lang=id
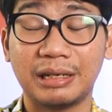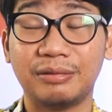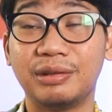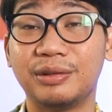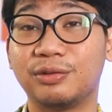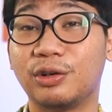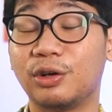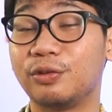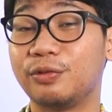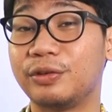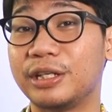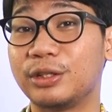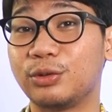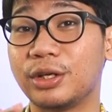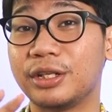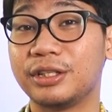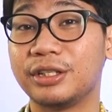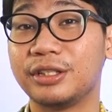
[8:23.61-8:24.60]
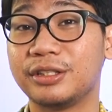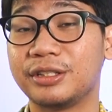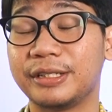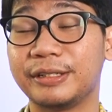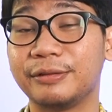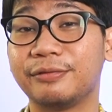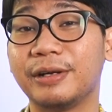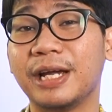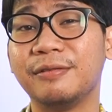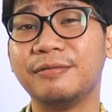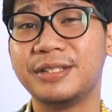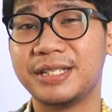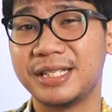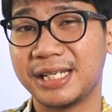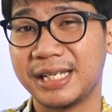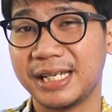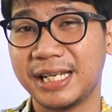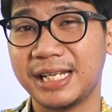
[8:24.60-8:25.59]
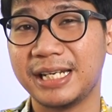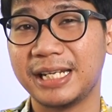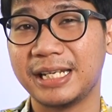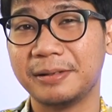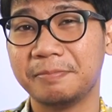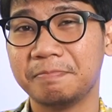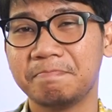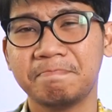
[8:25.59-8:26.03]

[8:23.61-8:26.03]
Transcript: di Vivo V23 5G ini.